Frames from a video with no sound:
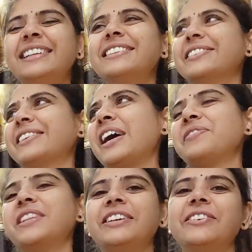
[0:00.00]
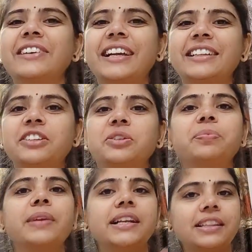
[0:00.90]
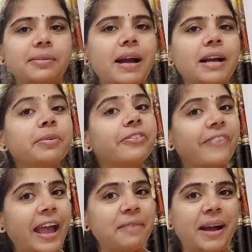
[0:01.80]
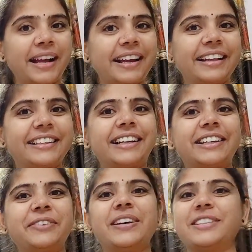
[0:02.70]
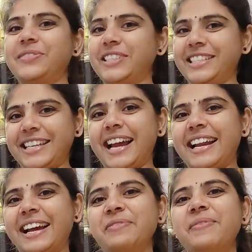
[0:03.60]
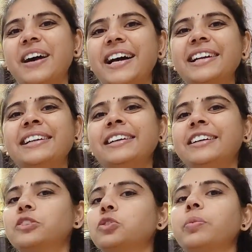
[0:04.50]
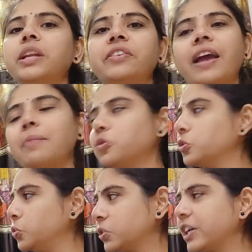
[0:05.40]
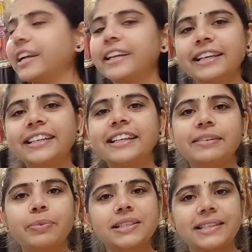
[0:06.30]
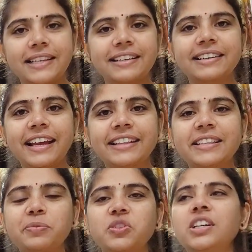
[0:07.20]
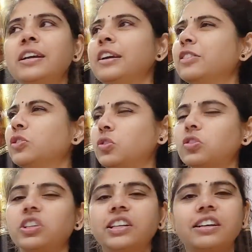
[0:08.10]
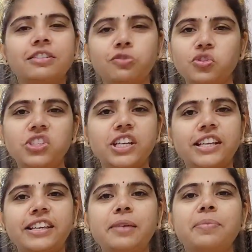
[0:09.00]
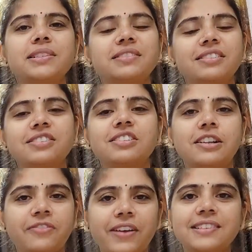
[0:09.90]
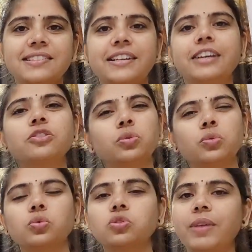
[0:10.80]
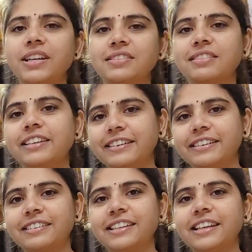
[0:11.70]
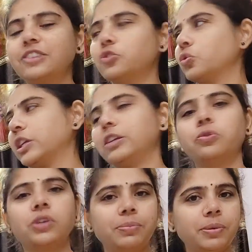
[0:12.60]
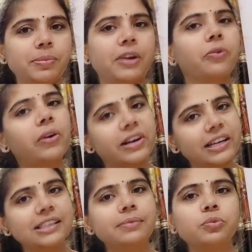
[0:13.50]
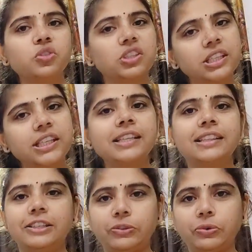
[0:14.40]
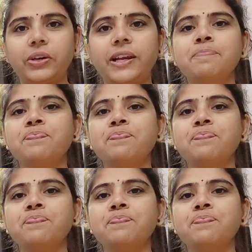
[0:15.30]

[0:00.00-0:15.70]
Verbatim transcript: तो काफ़ी दिन हो गए थे तो मेरे दिमाग में वहम आ गया था कि बस मुझे जाना है बाहर तो मेरे वहम को दूर करने के लिए ही बस लेकर गए थे मुझे तो डॉक्टर ने कहा कुछ नहीं है बस जस्ट इन्फेक्शन है तो कुछ मेडिसिन लिख कर दी है जो कि इन्होंने भी मैंने ऑलरेडी मुझे दी ही थी उन्होंने